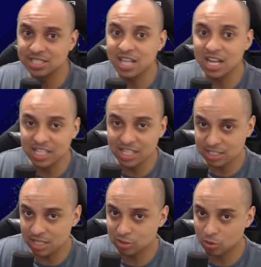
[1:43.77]
das ligas
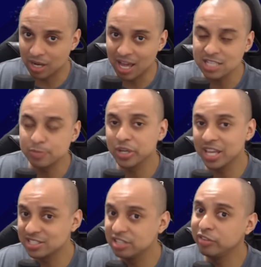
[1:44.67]
nacionais, porque
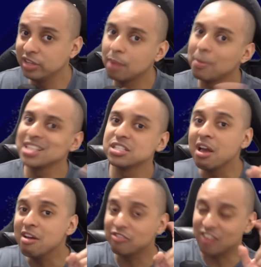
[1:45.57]
assim fica mais
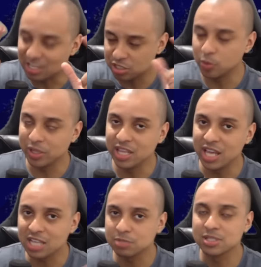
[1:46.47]
fácil, entre
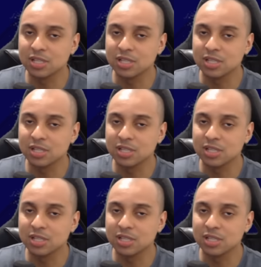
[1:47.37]
aspas,